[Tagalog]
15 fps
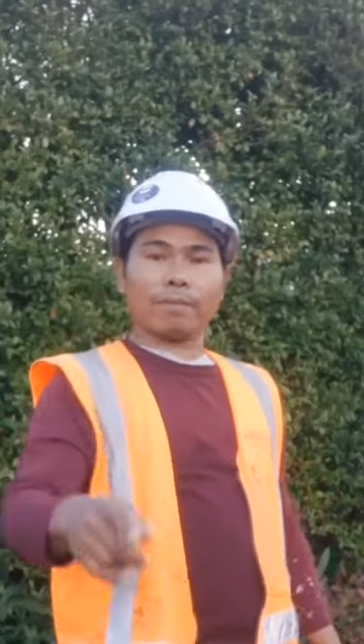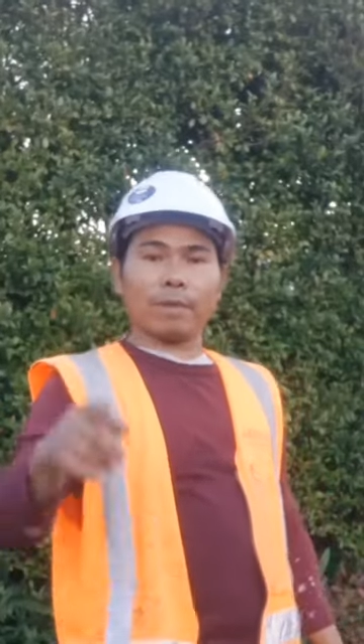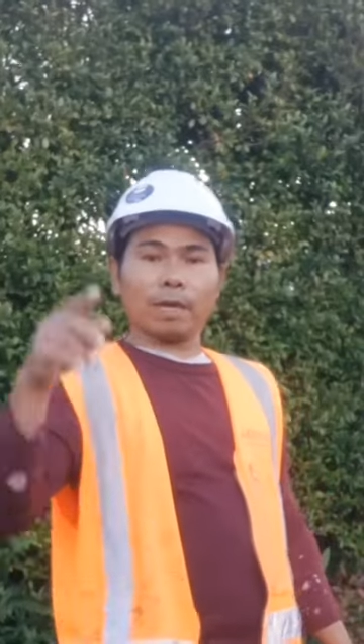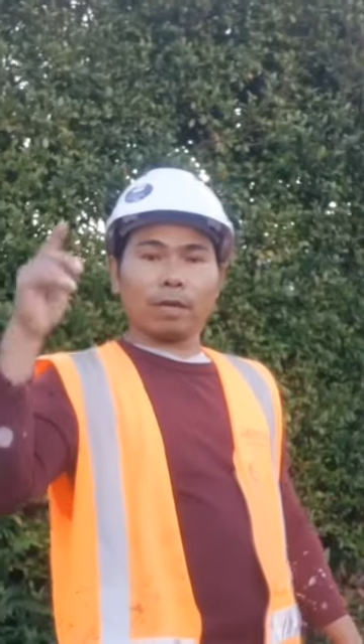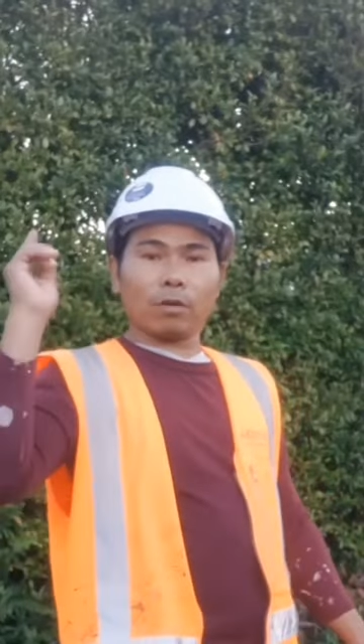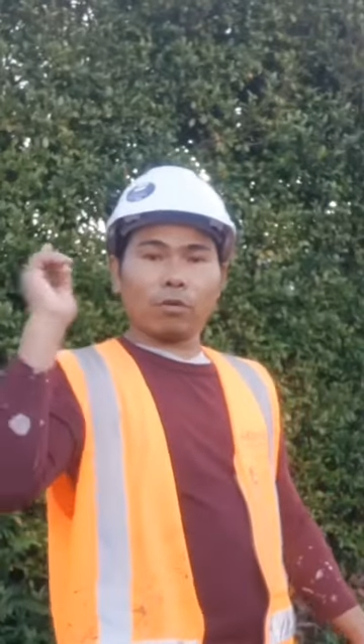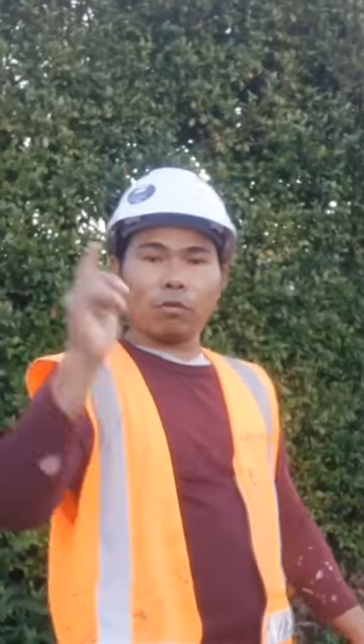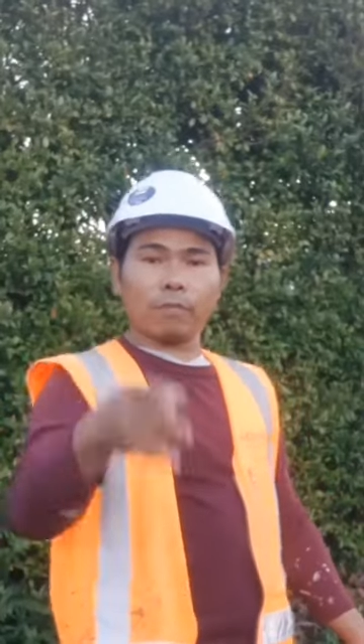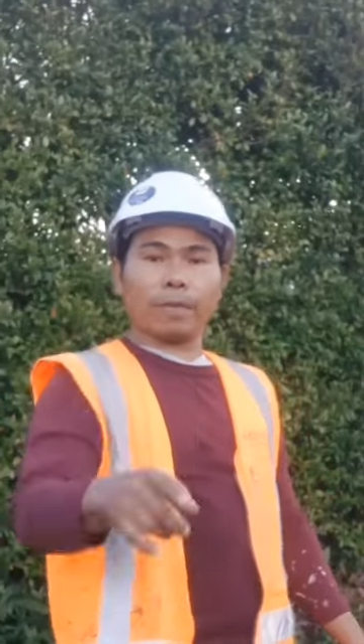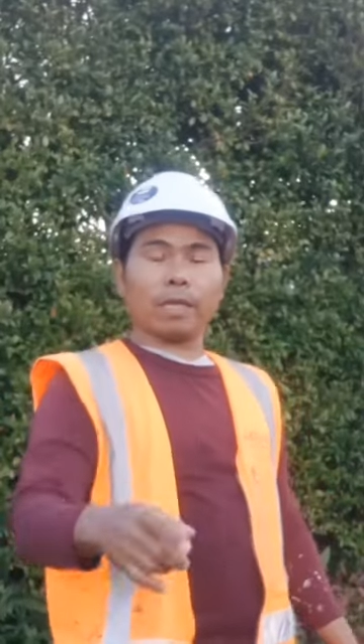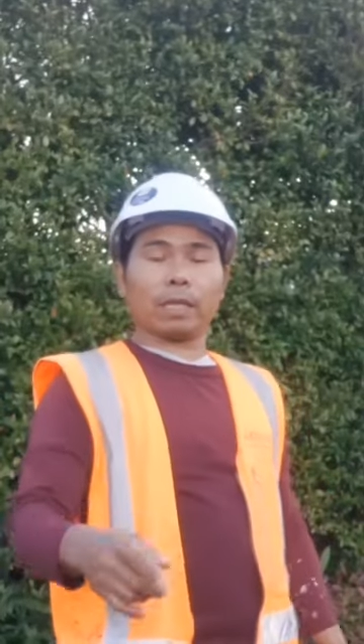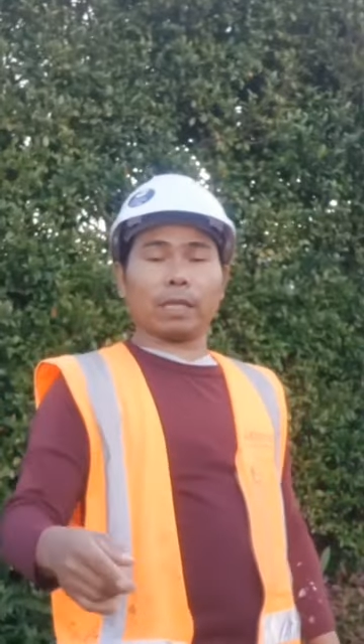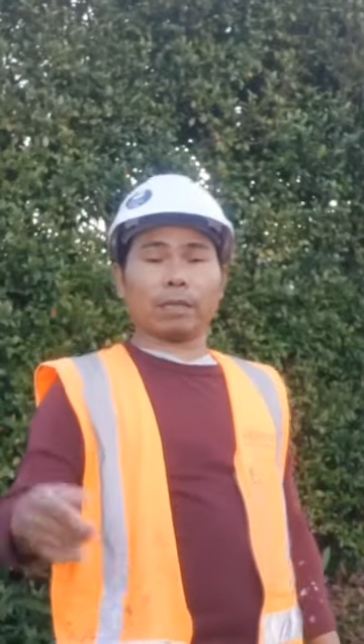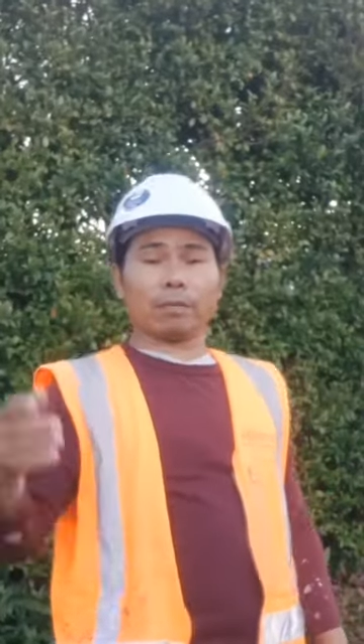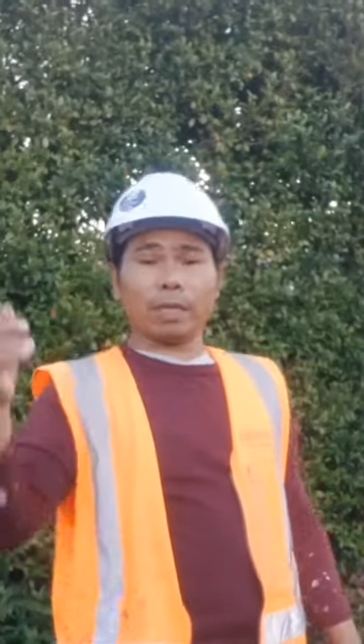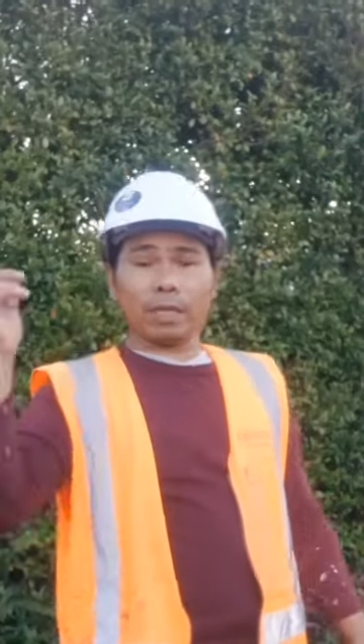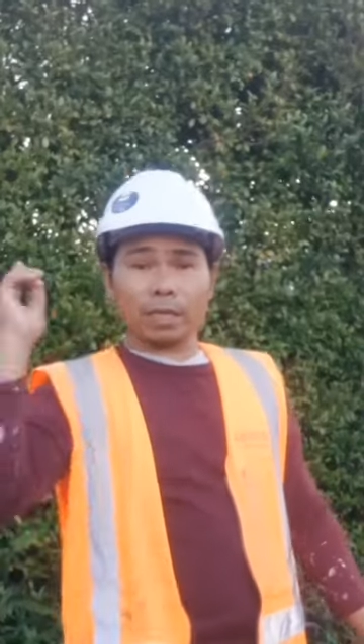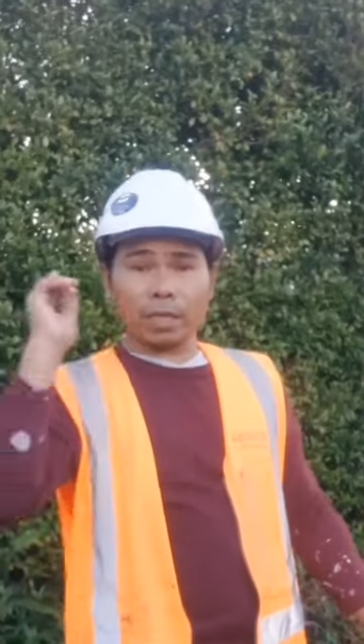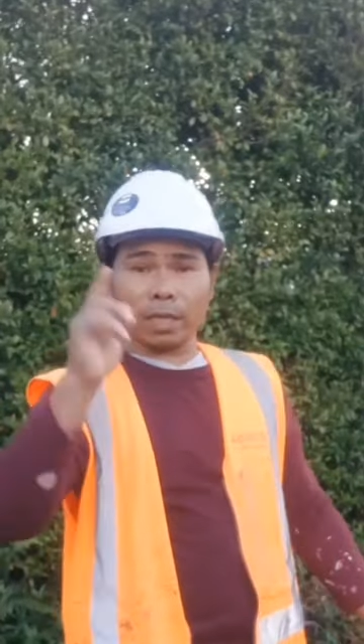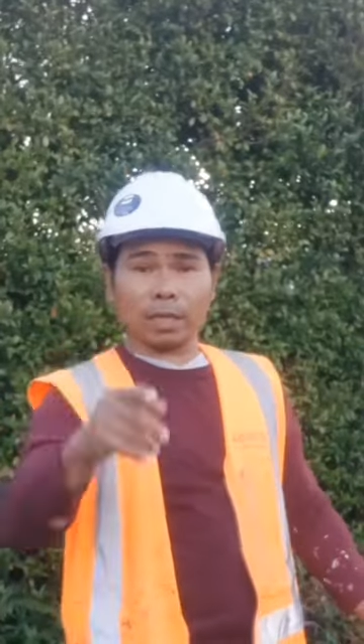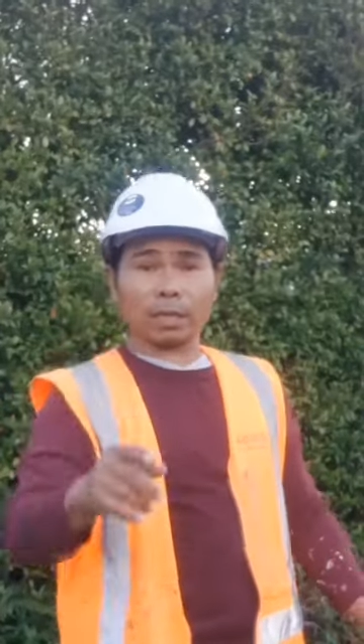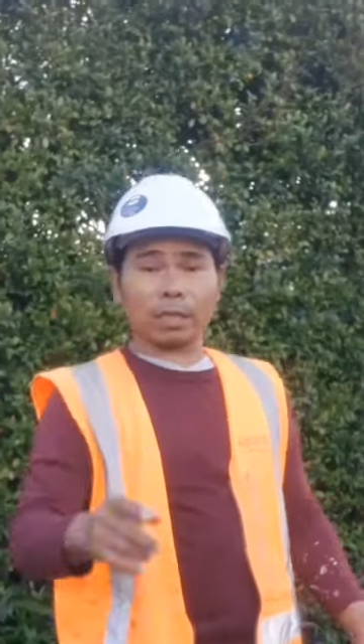Salil. Nanood
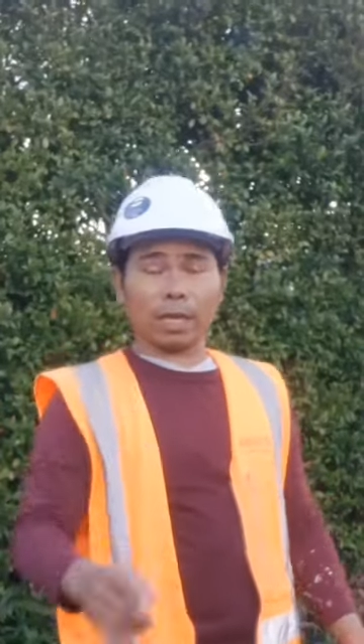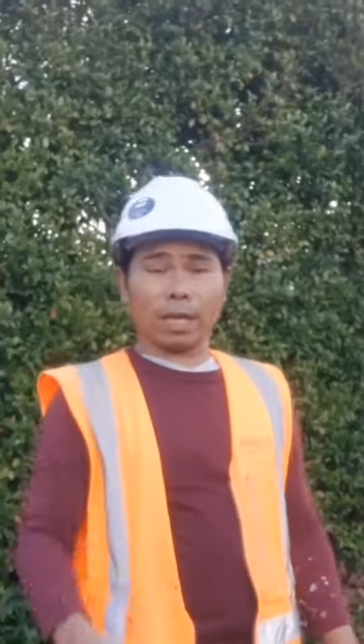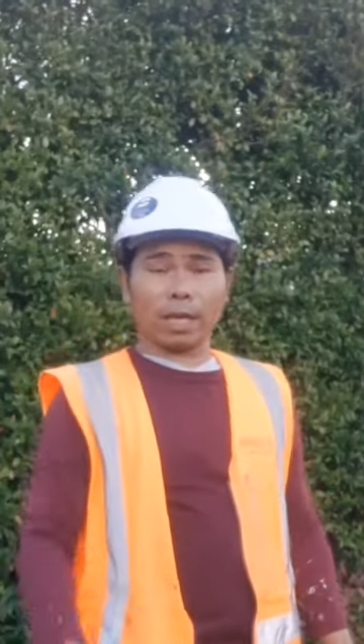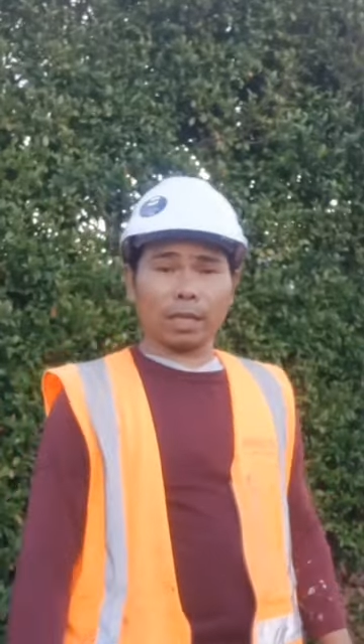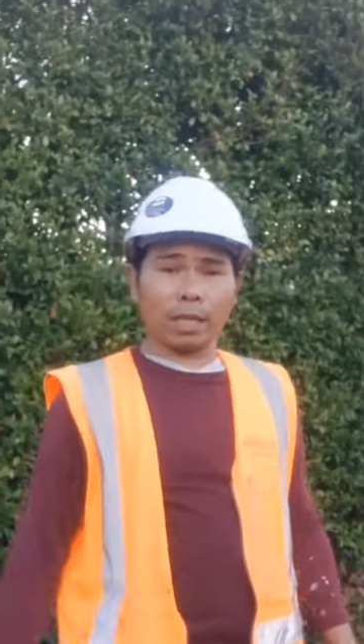sila sa hotel.